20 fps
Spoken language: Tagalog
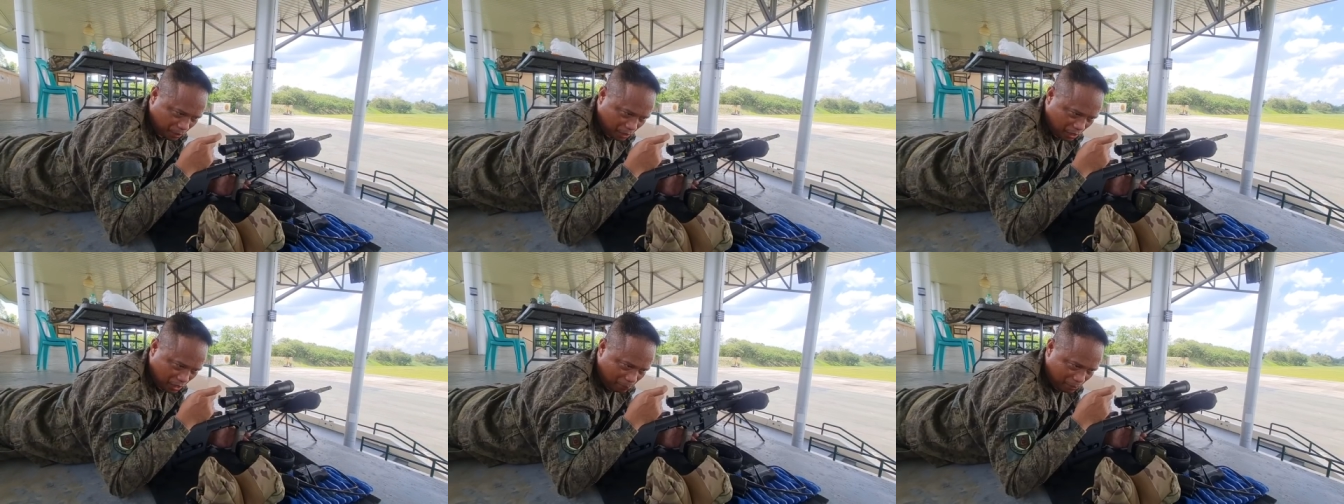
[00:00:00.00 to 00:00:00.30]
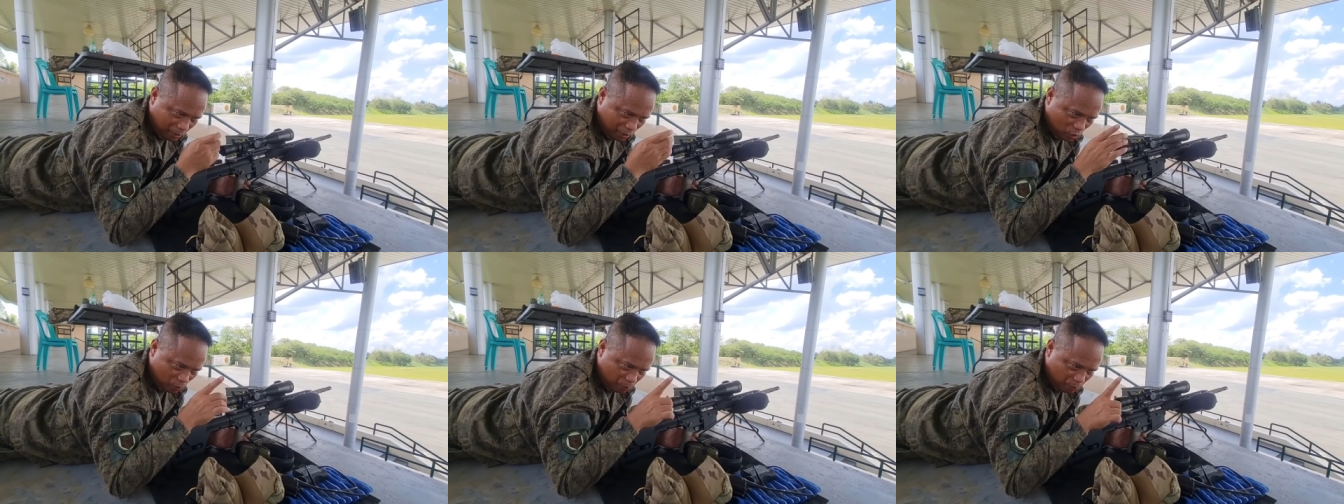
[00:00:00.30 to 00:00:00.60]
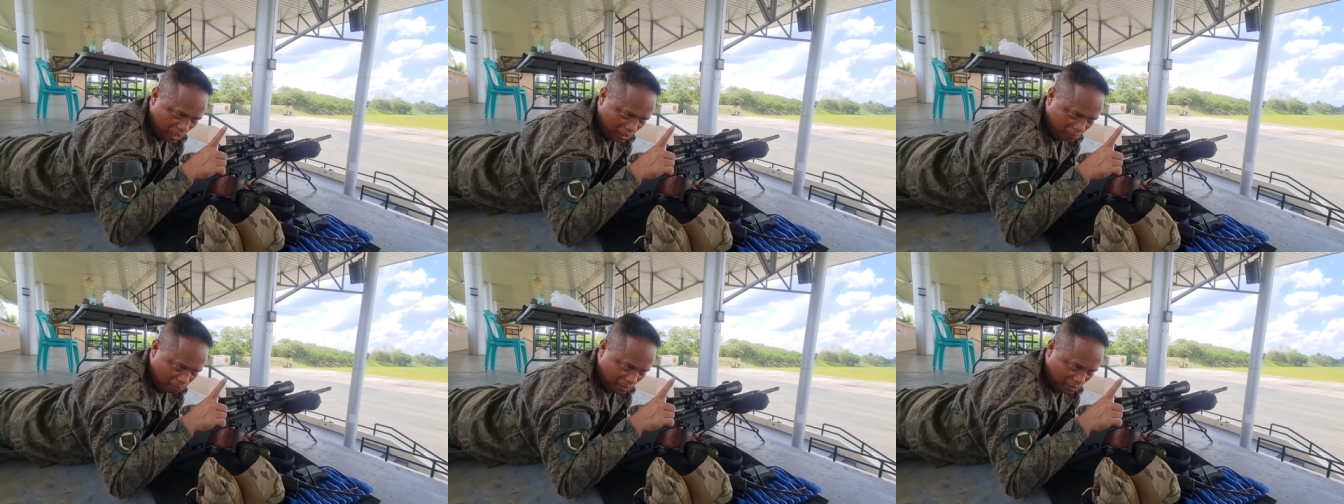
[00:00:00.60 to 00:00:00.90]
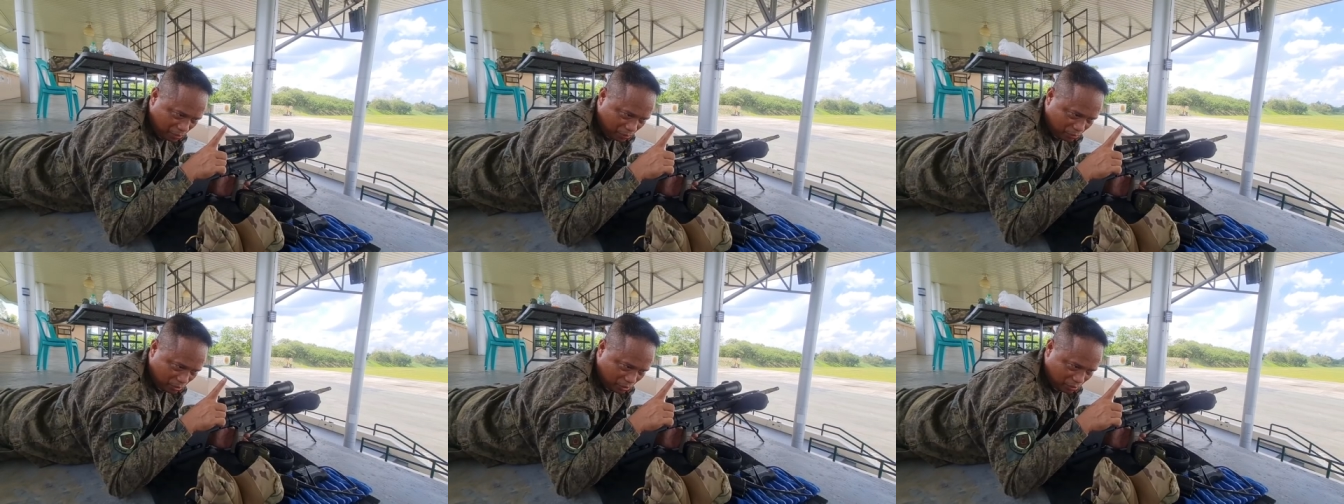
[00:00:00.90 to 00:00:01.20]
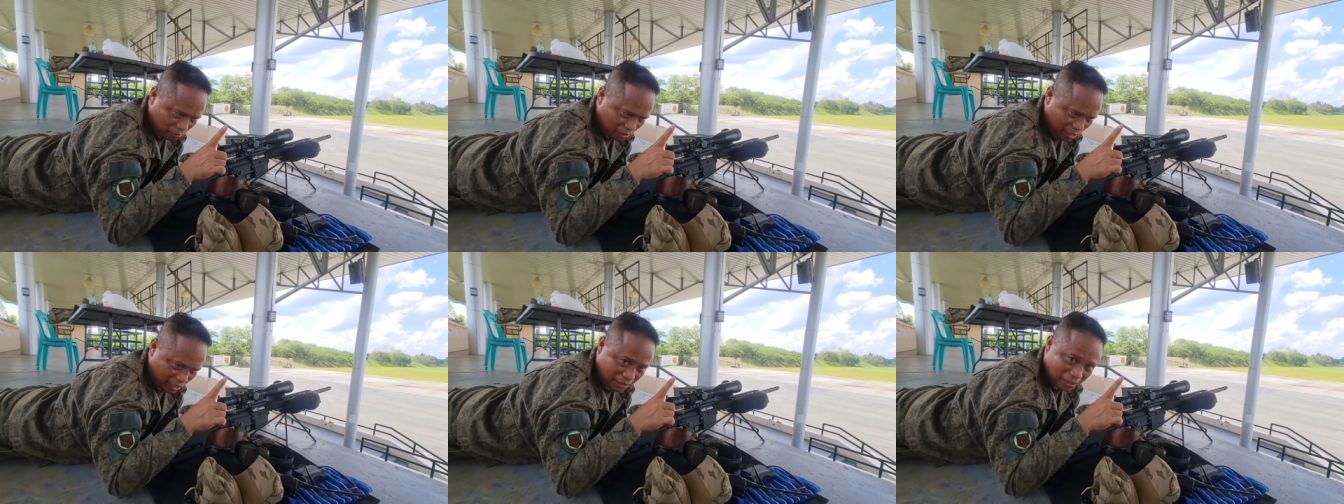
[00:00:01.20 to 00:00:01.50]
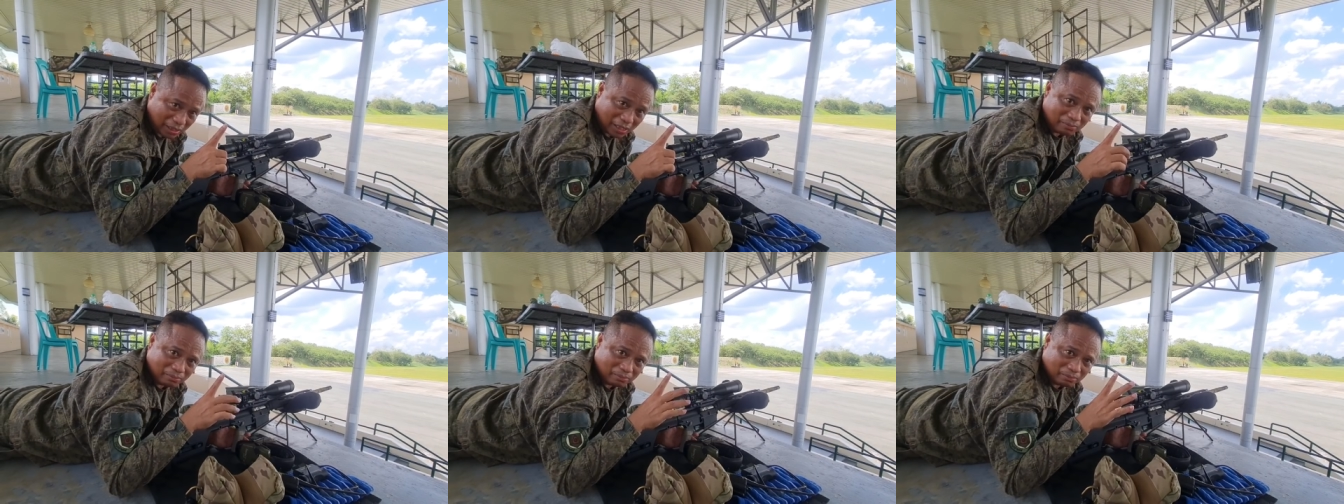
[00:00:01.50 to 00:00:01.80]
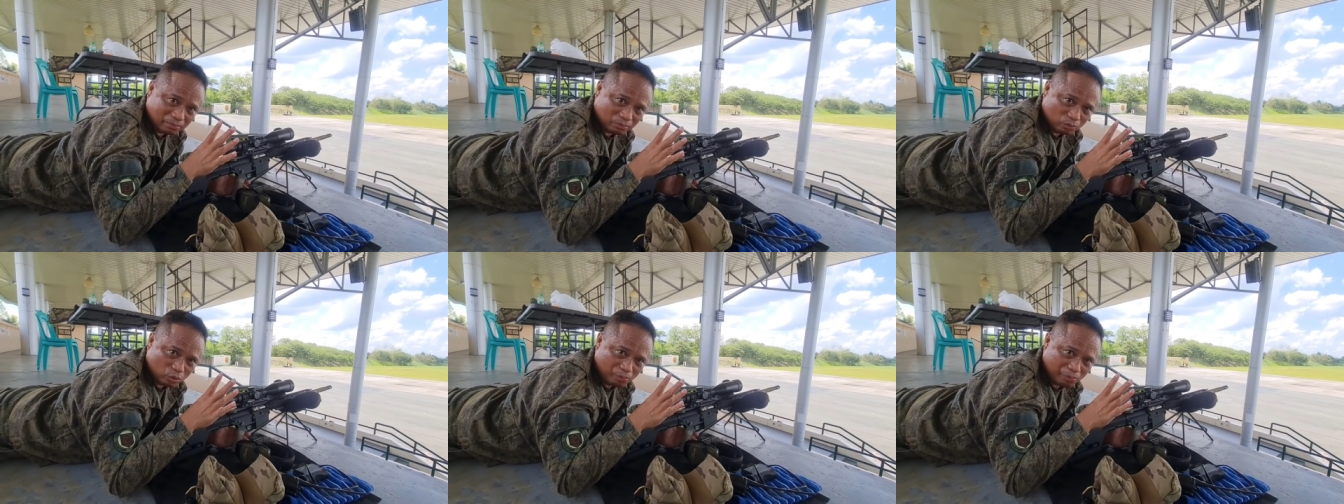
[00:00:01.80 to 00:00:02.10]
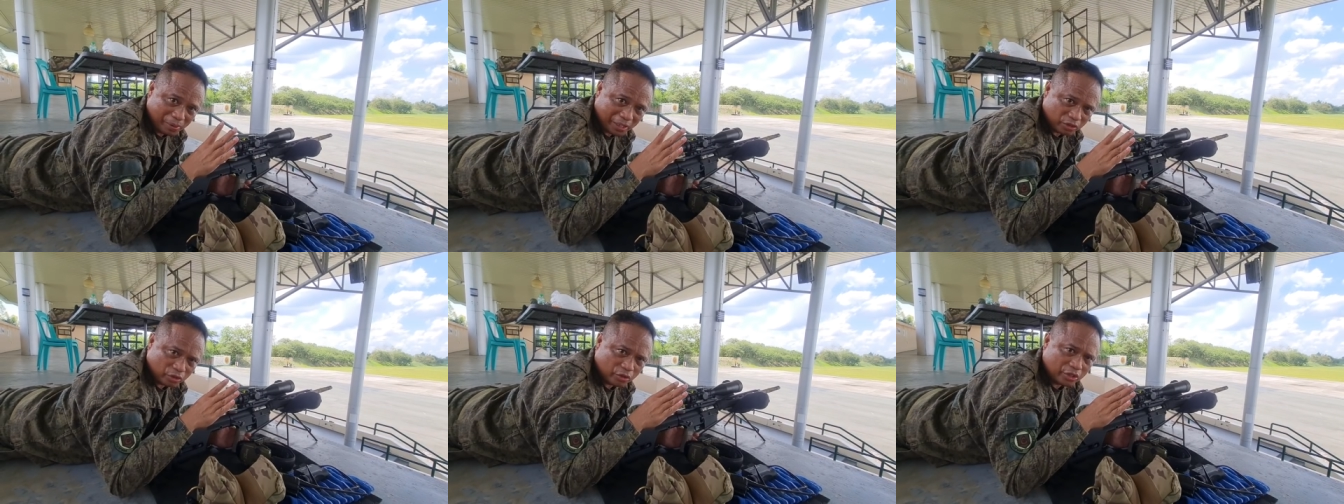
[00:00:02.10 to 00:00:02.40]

pagkalabit ko pack, may kunting right ng movement.